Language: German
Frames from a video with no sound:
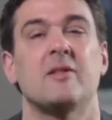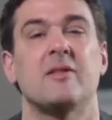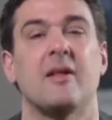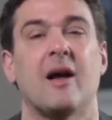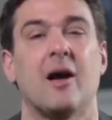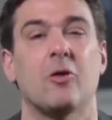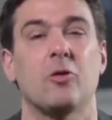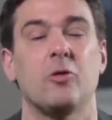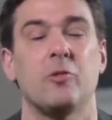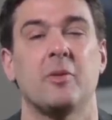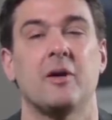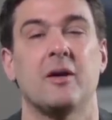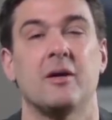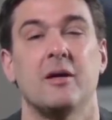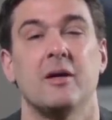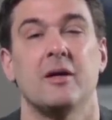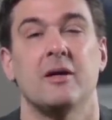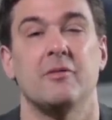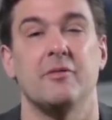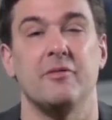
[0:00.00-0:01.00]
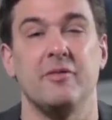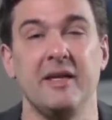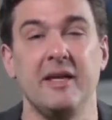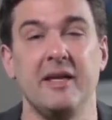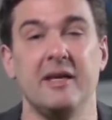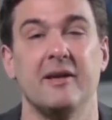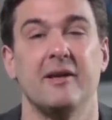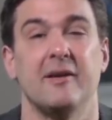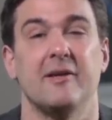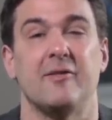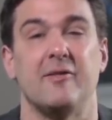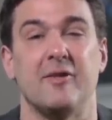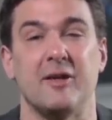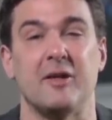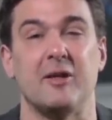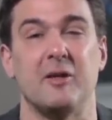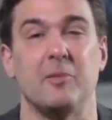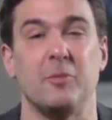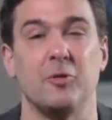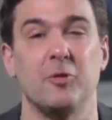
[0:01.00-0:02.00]
darüber, wie
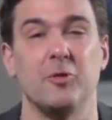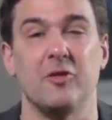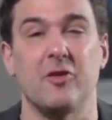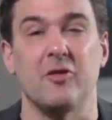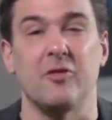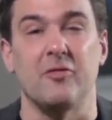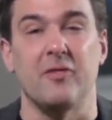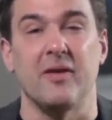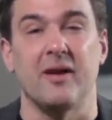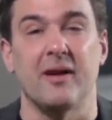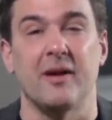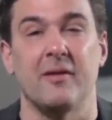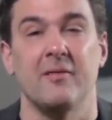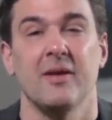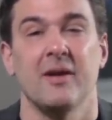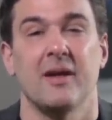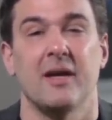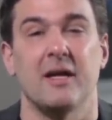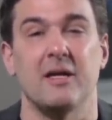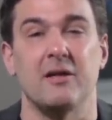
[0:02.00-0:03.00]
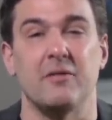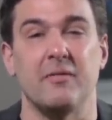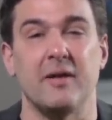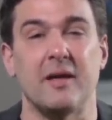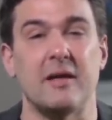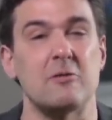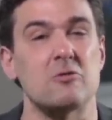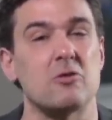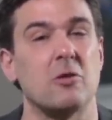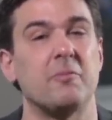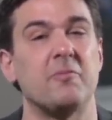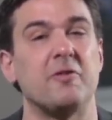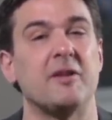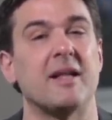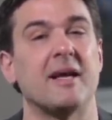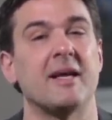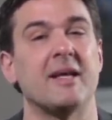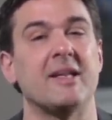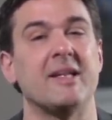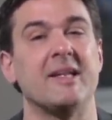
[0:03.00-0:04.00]
sich die Bundeswehr entwickelt, ob
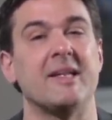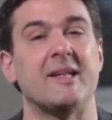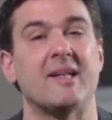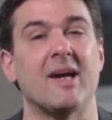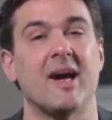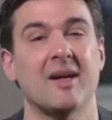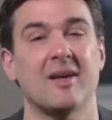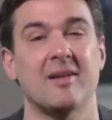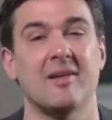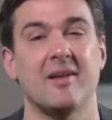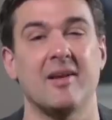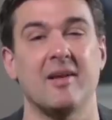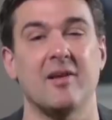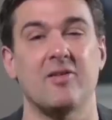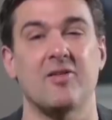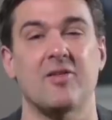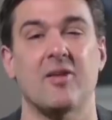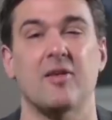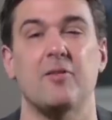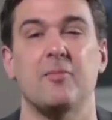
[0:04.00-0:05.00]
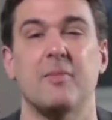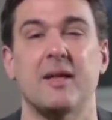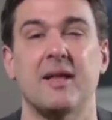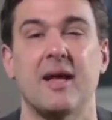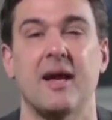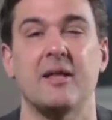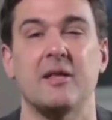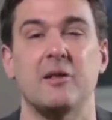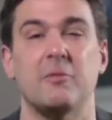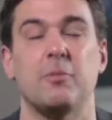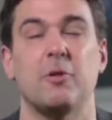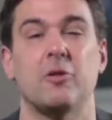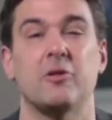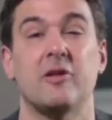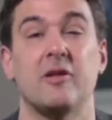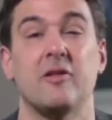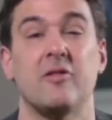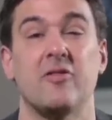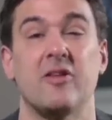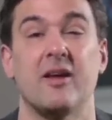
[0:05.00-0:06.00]
vielleicht die Taktik ist, dass man einen
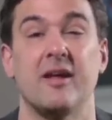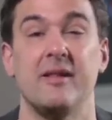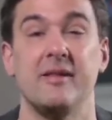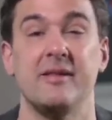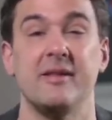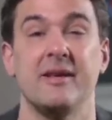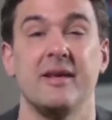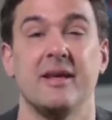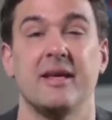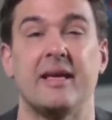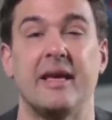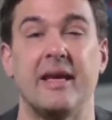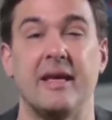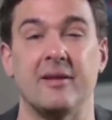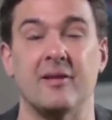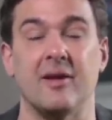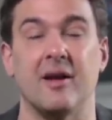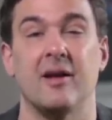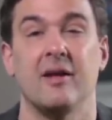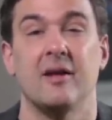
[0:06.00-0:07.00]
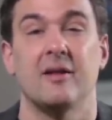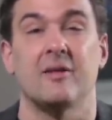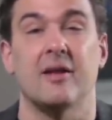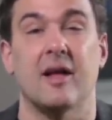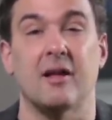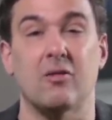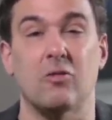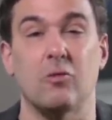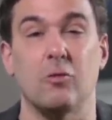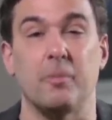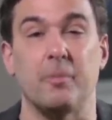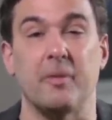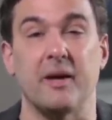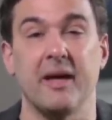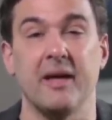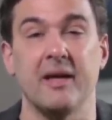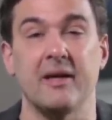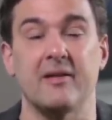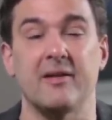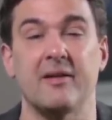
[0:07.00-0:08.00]
potenziellen Gegner dazu
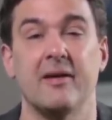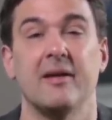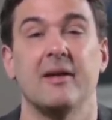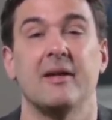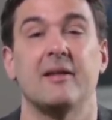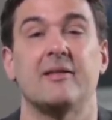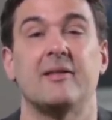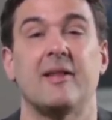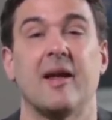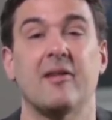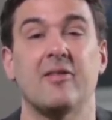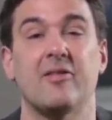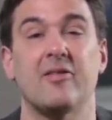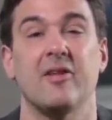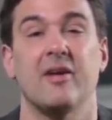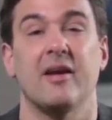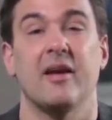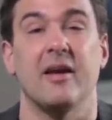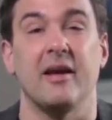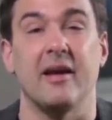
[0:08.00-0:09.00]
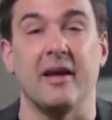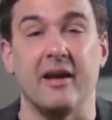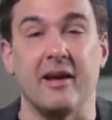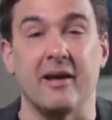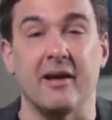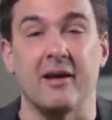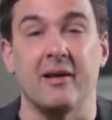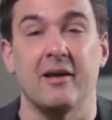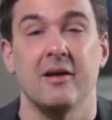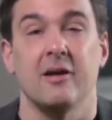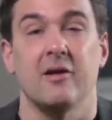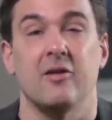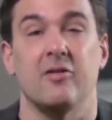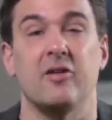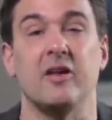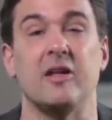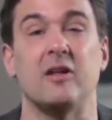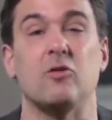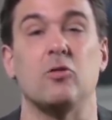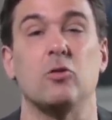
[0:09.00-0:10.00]
bringt, dass er
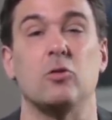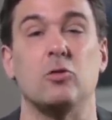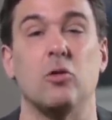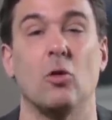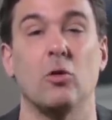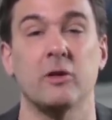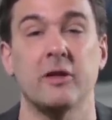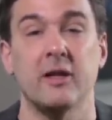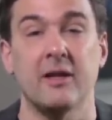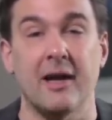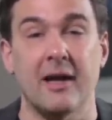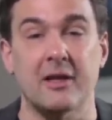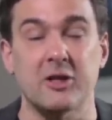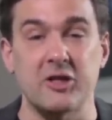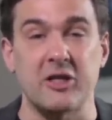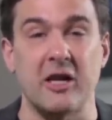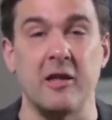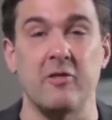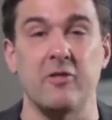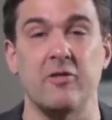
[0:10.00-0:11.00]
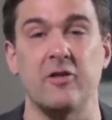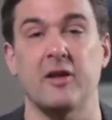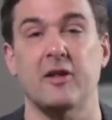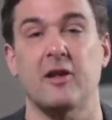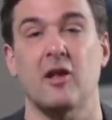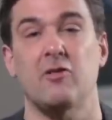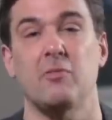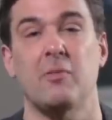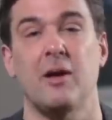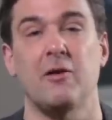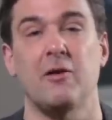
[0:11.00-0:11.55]
sich zu Tode lacht. Stellen Sie sich das